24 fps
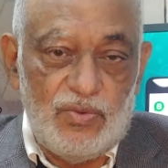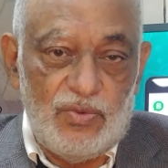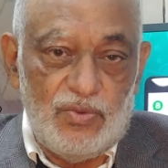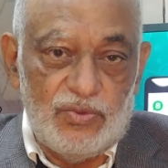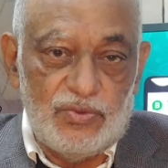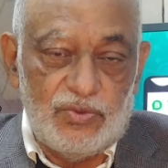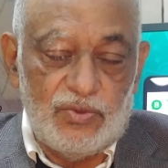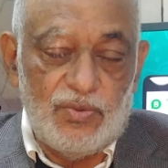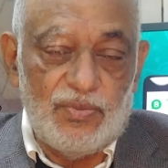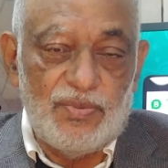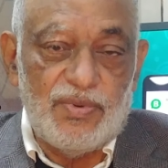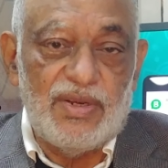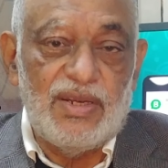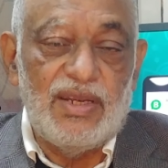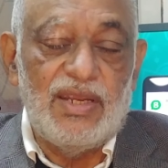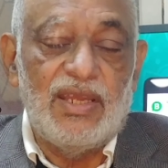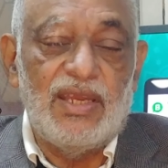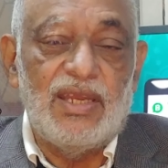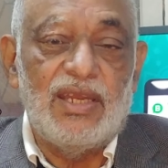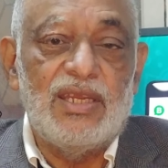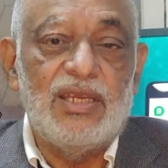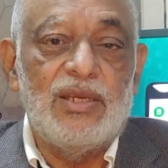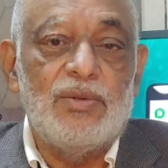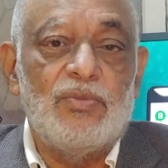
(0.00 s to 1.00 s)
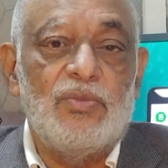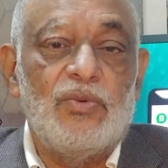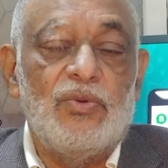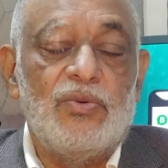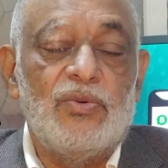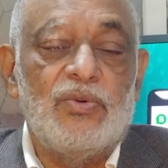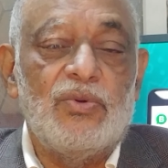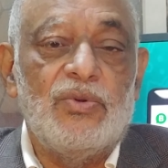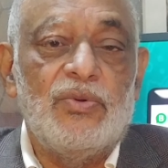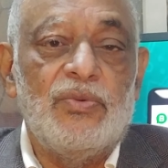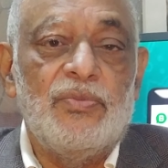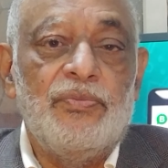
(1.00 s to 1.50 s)
उसके ऊपर ले आए हम लोगों
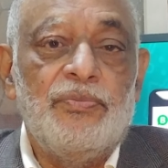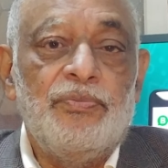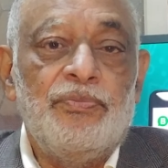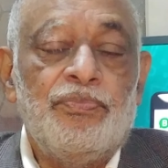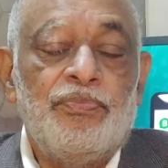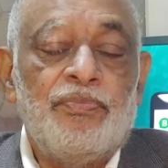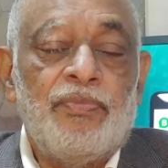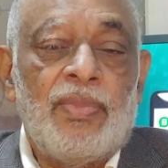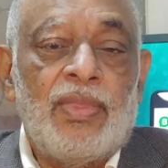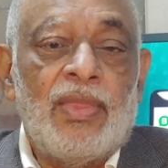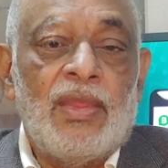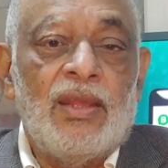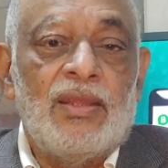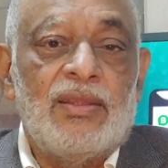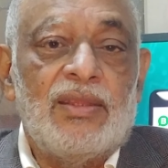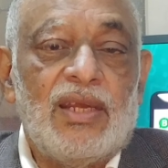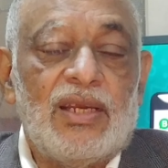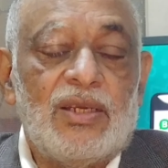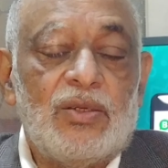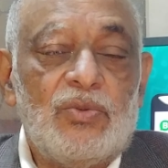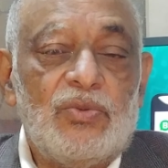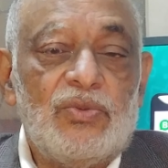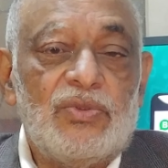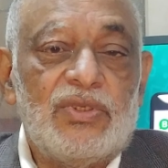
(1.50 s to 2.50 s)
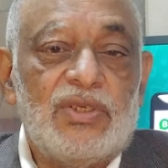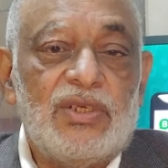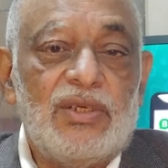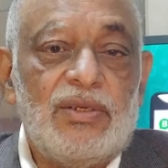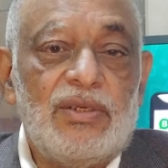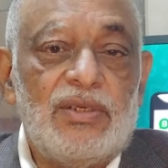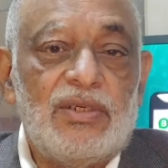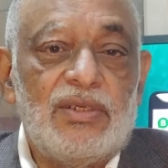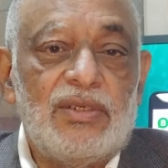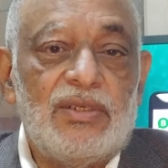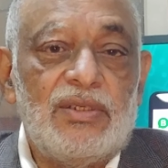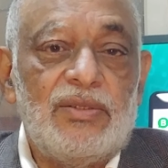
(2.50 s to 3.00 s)
को ताकि उसका
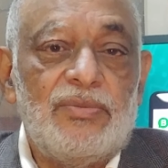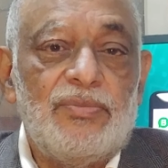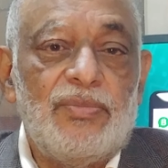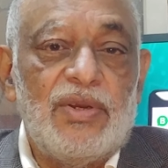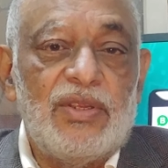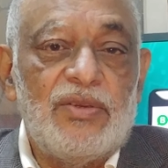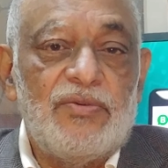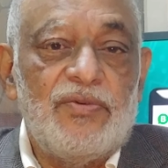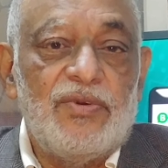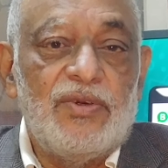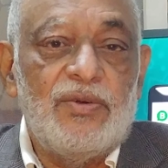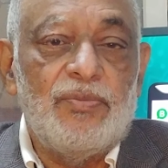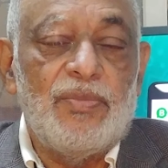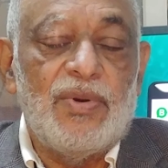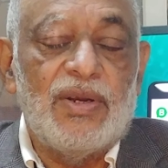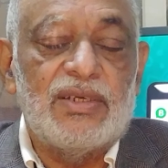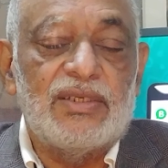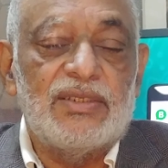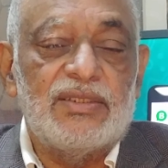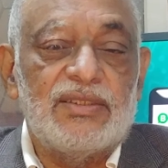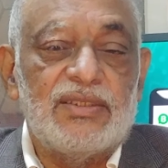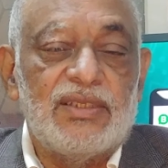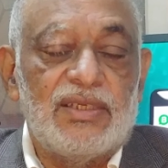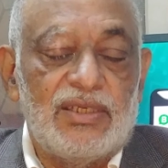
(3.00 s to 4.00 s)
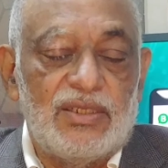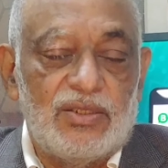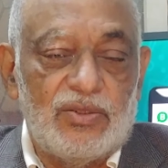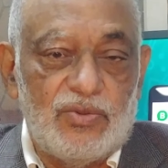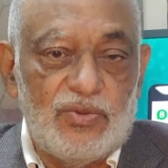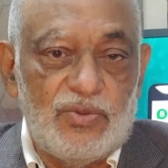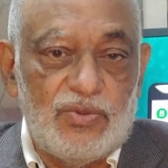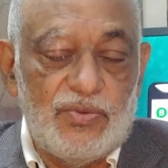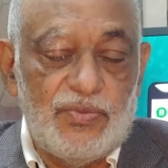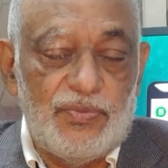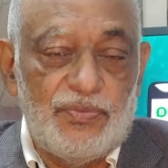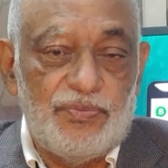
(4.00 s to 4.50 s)
बेनिफिट पाकिस्तान को